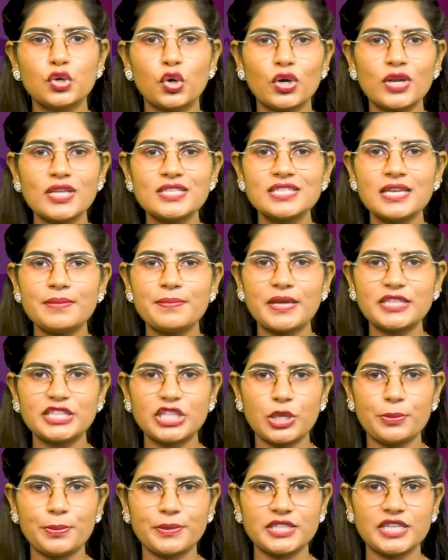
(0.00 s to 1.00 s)
కోనసీమ
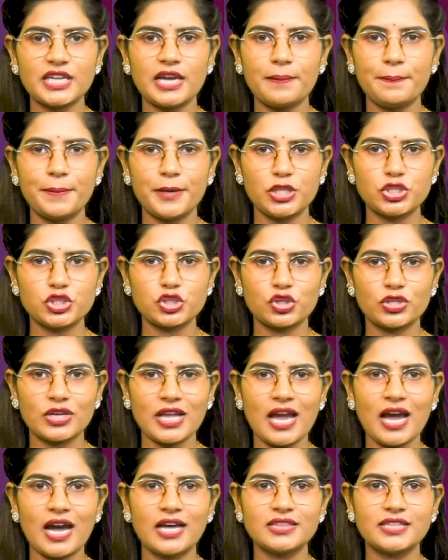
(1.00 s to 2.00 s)
తిరుపతిగా
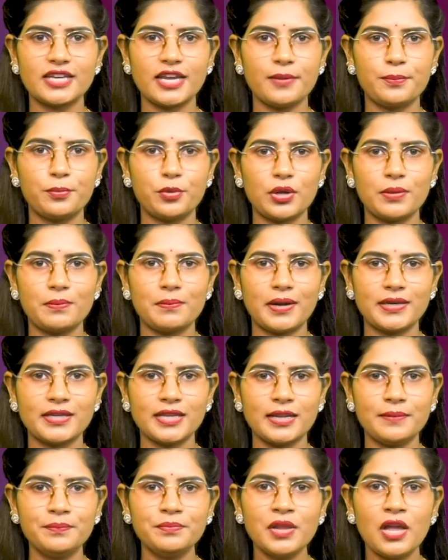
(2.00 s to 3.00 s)
పిలుచుకునే ఆత్రేయపురం
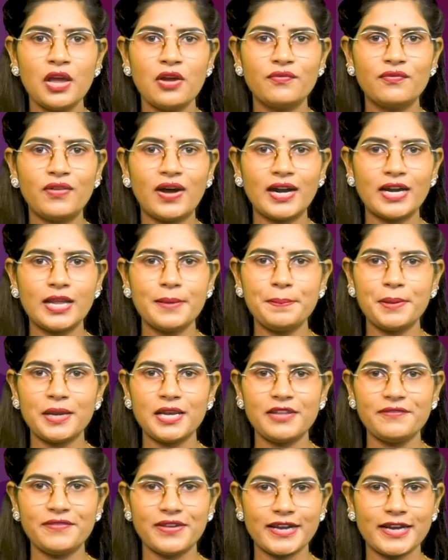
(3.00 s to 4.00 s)
మండలం
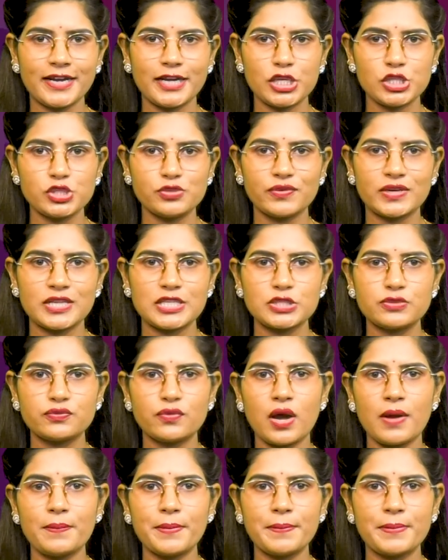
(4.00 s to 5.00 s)
వాడపల్లి వెంకటేశ్వర
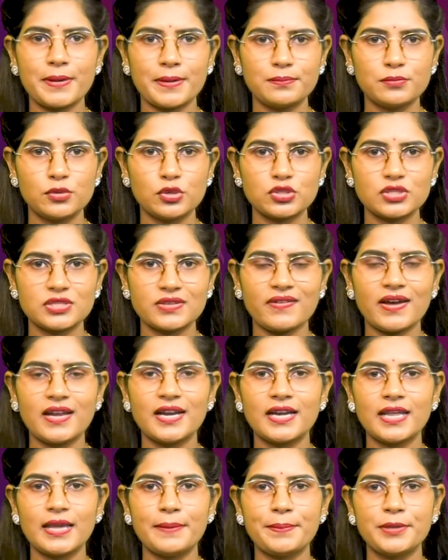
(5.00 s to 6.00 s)
స్వామి
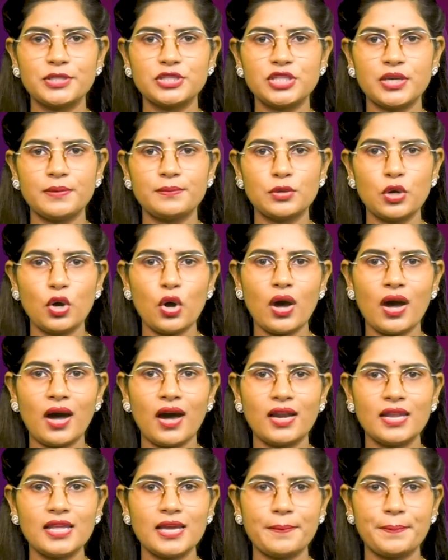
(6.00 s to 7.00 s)
బ్రహ్మోత్సవాల నేపథ్యంలో
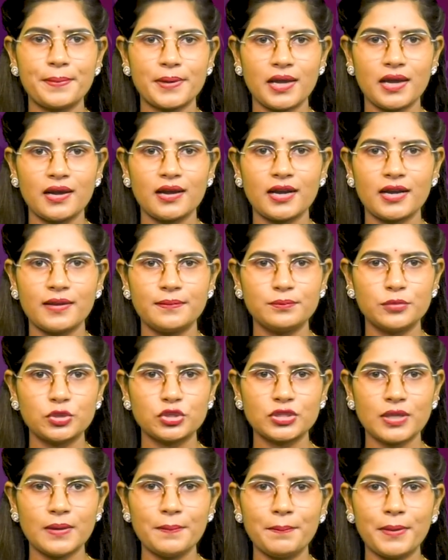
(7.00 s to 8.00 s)
ఆలయ ప్రాంగణం
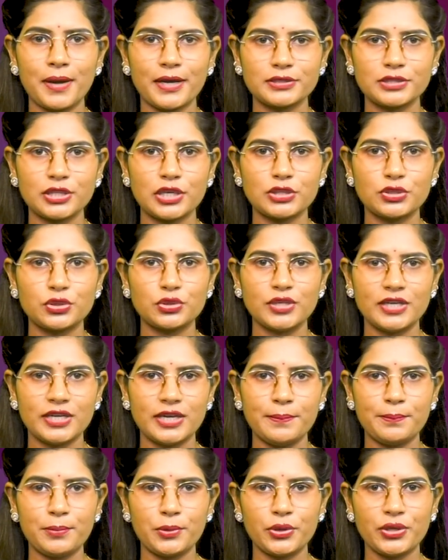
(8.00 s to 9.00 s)
మొత్తం భక్తులతో
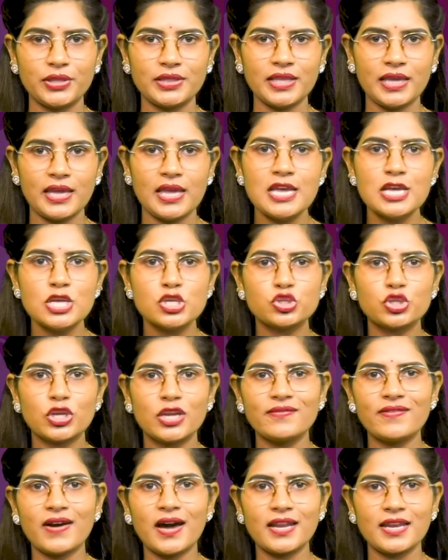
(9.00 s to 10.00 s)
నిండిపోయింది
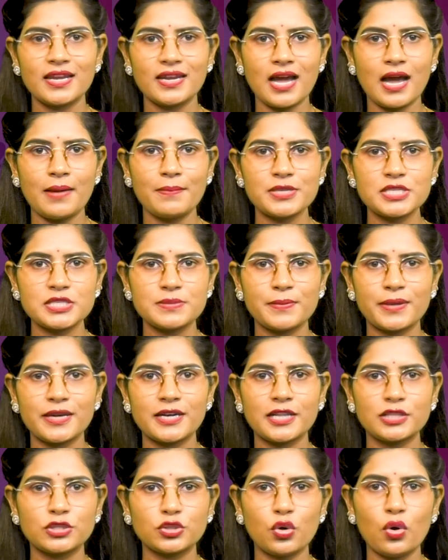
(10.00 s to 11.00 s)
శ్రీవారి
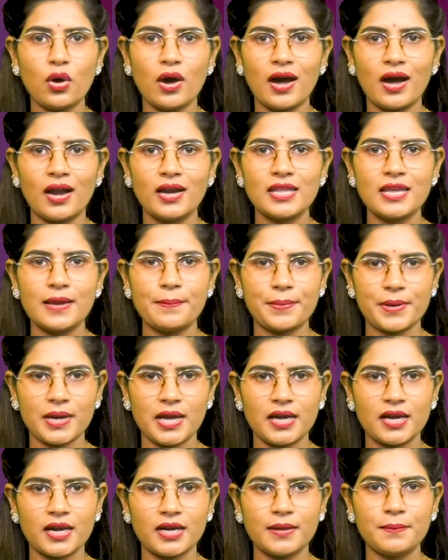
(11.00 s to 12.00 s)
నామస్మరణతో ఆలయ
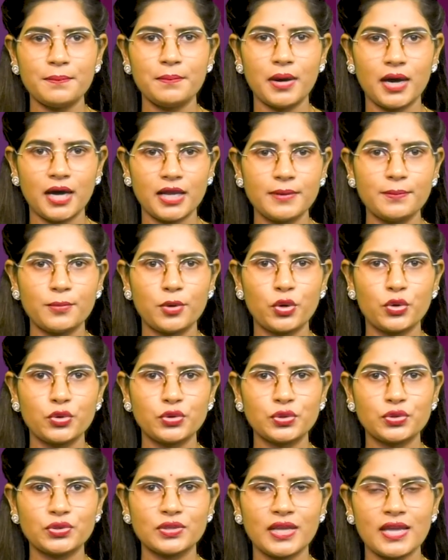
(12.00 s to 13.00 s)
ప్రాంగణం
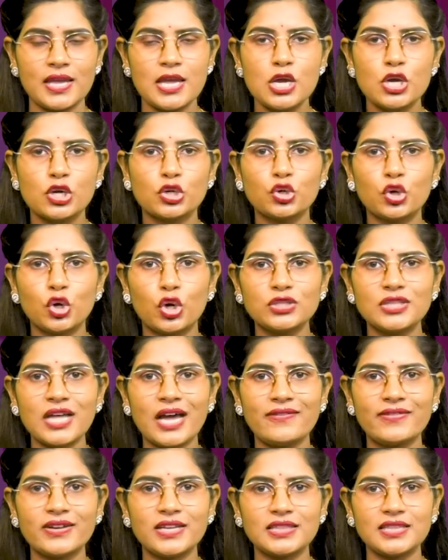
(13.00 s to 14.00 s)
మారిమ్రోగుతోంది
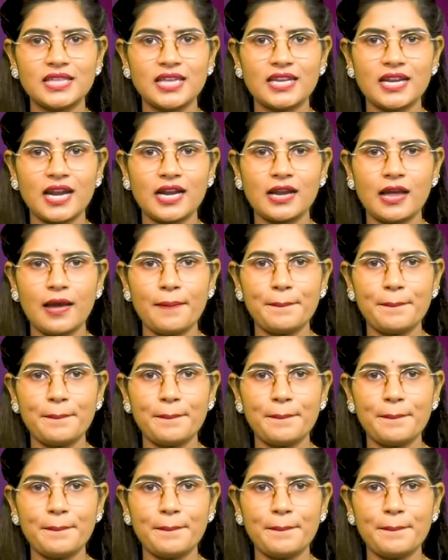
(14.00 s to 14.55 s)
గోదావరి తీరాన